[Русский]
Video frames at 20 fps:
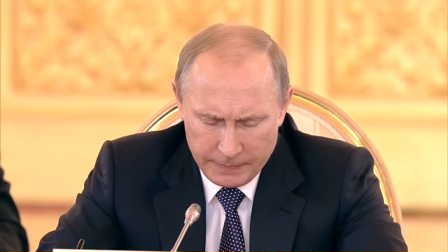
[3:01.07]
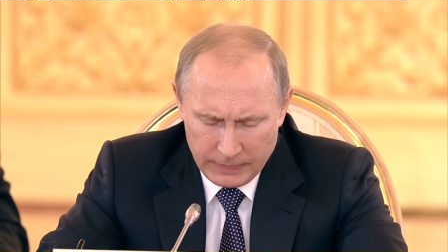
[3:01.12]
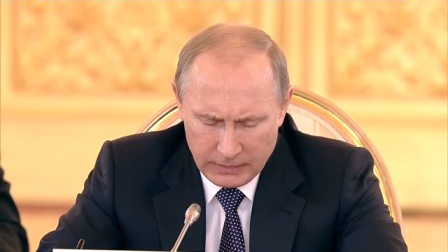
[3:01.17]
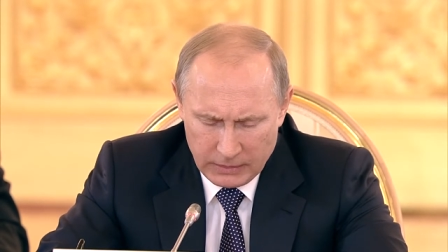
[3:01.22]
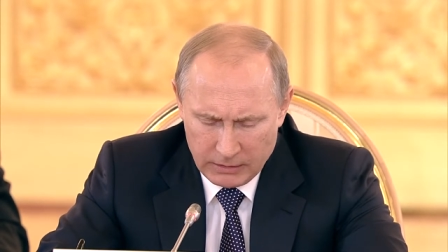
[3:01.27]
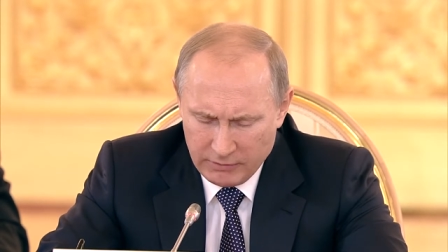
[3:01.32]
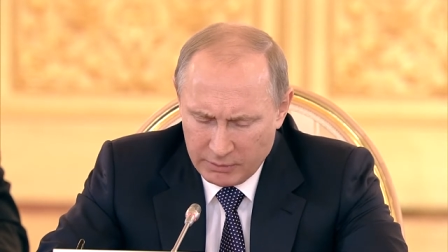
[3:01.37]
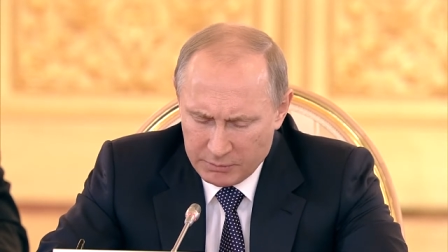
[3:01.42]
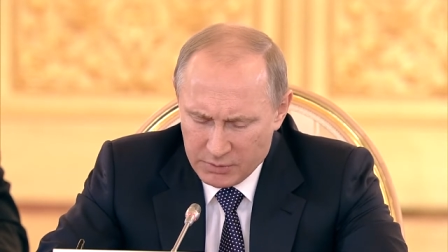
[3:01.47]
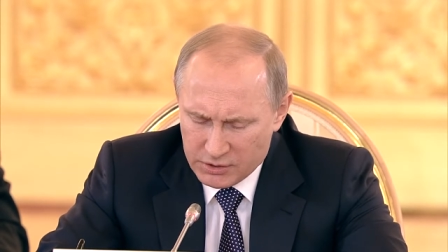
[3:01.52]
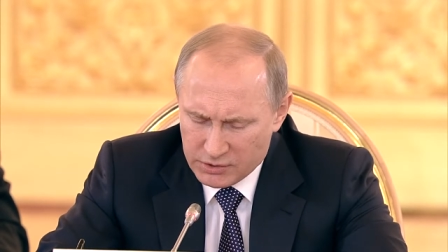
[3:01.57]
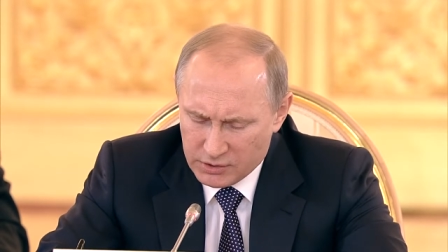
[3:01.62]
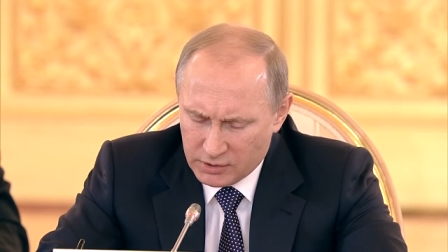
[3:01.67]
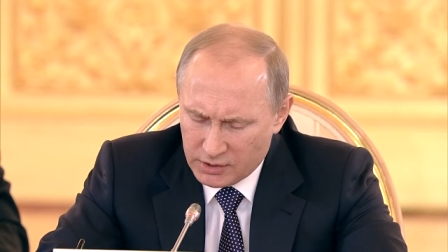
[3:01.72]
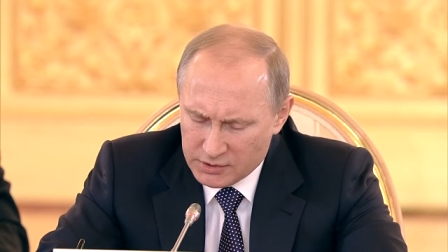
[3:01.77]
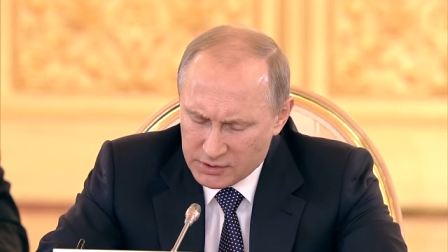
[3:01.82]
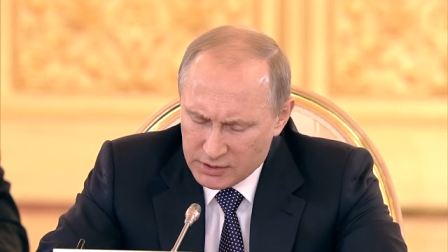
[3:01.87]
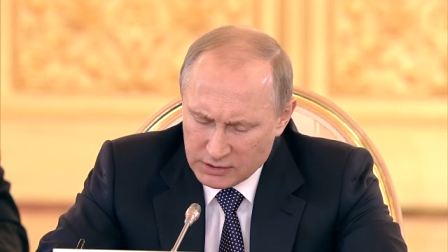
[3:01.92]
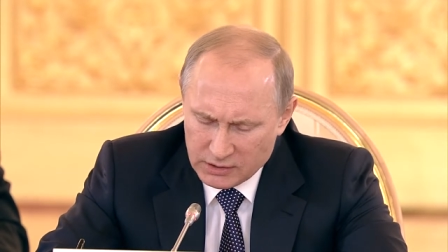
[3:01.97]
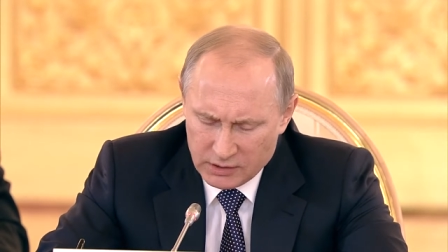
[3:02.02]
Два месяца
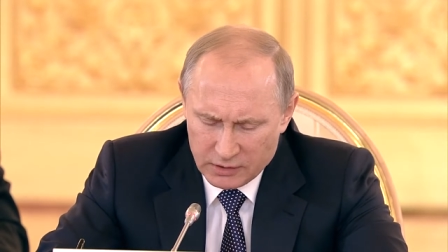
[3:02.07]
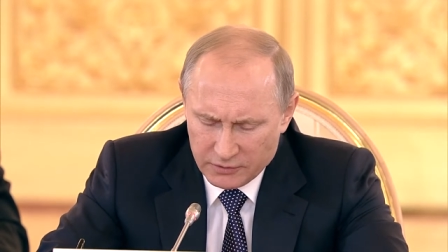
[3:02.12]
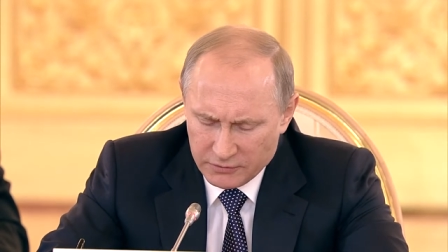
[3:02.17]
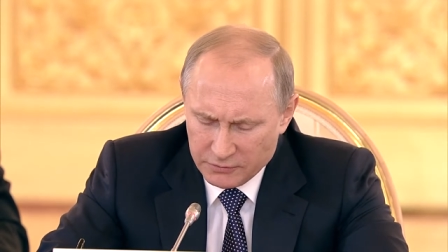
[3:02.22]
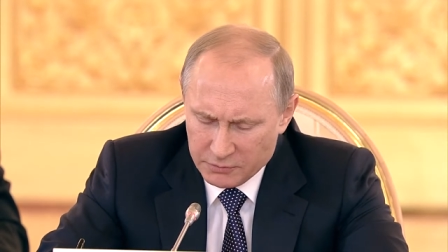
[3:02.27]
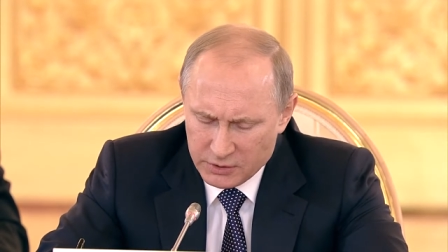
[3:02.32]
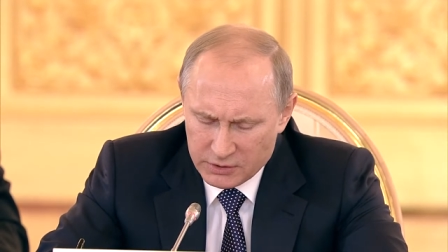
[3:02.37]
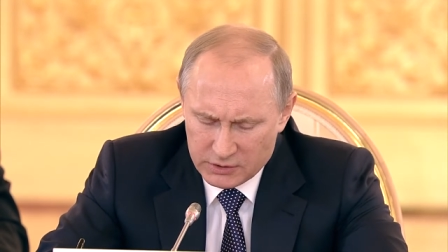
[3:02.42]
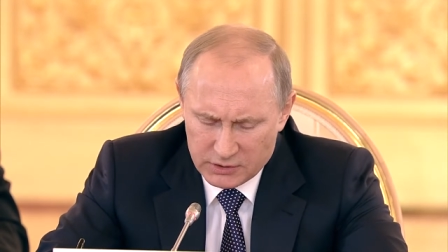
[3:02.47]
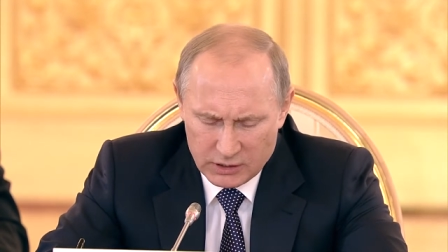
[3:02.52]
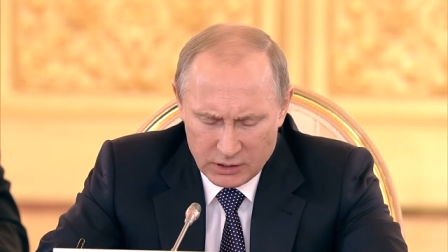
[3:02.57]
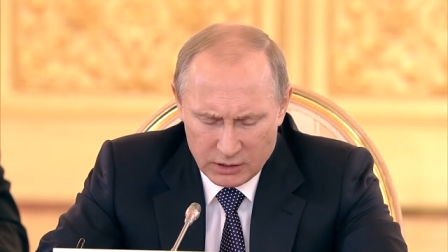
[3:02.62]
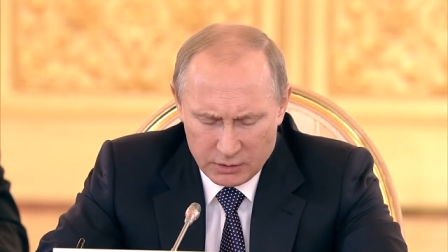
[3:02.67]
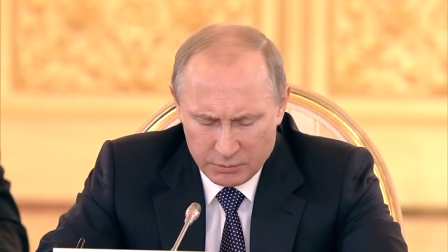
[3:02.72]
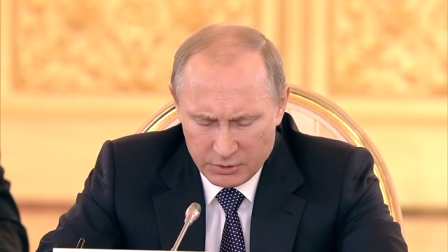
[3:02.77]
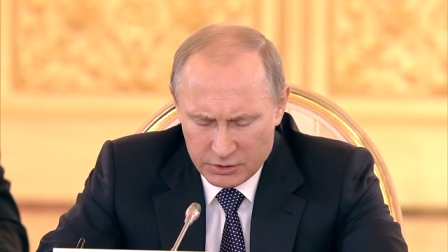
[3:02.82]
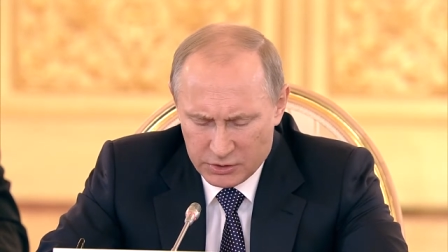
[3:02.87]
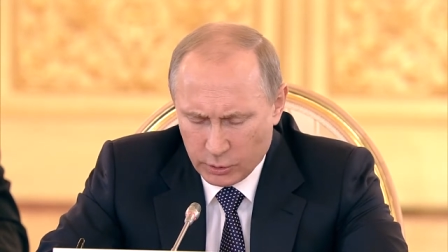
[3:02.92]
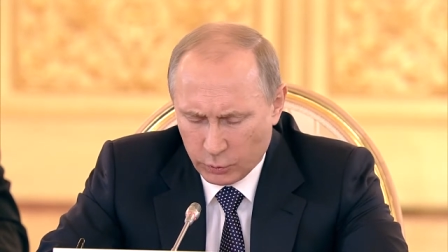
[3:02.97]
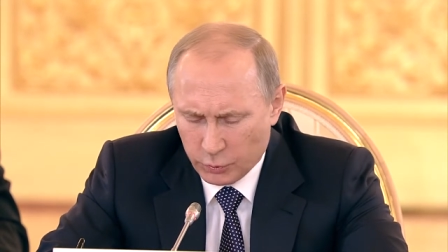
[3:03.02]
назад в Минске
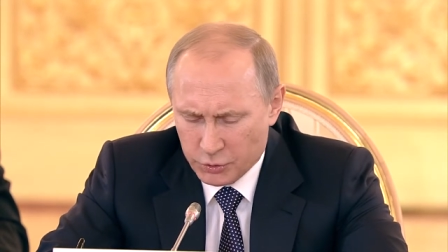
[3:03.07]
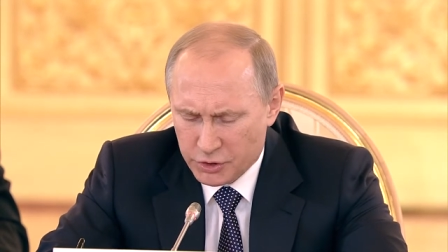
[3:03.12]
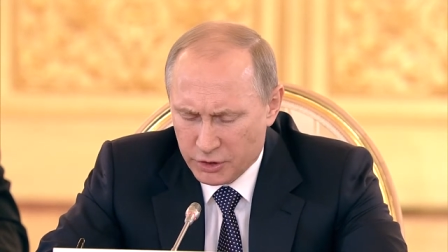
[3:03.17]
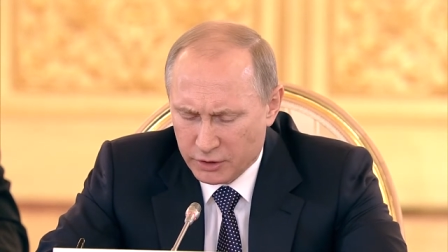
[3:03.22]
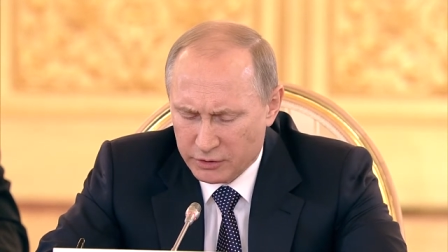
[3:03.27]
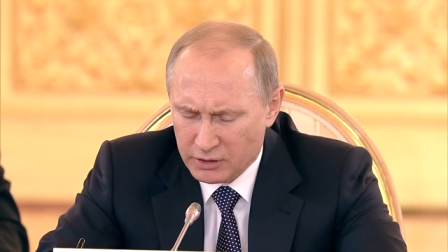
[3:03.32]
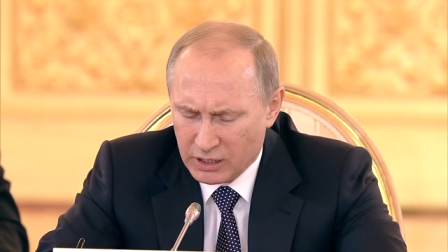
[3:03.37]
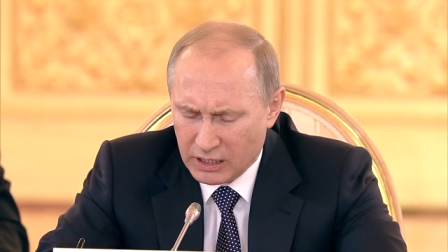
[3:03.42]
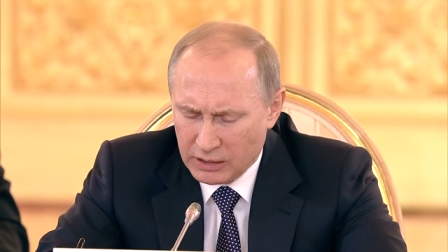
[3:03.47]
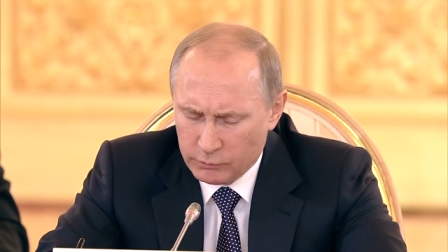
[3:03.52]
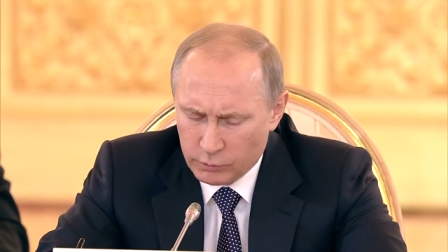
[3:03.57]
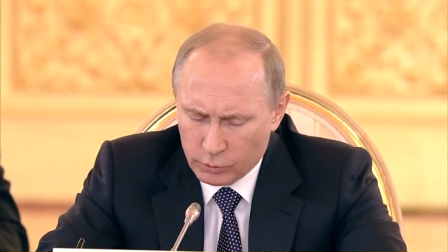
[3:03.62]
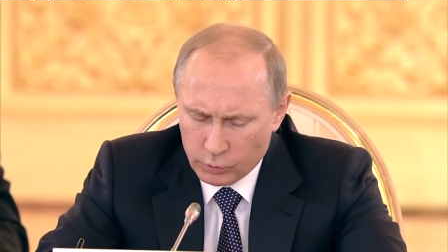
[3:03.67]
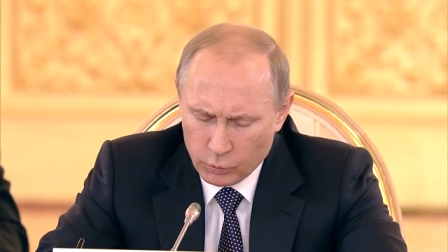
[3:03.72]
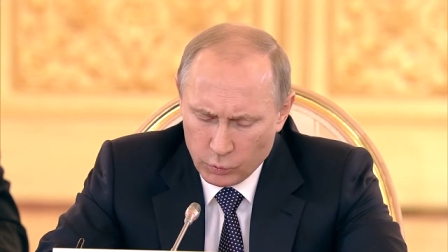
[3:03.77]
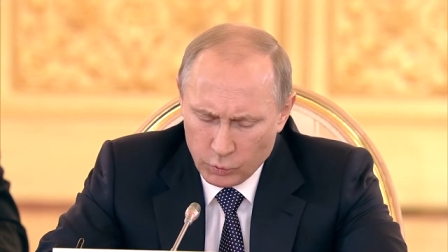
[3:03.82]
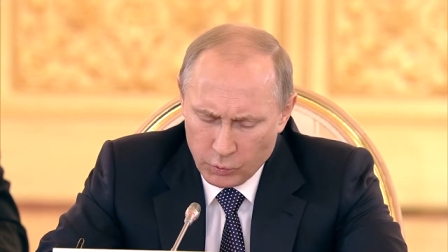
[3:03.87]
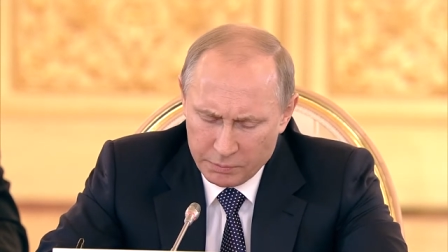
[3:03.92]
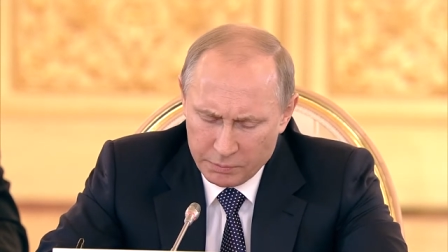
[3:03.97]
мы заключили договор о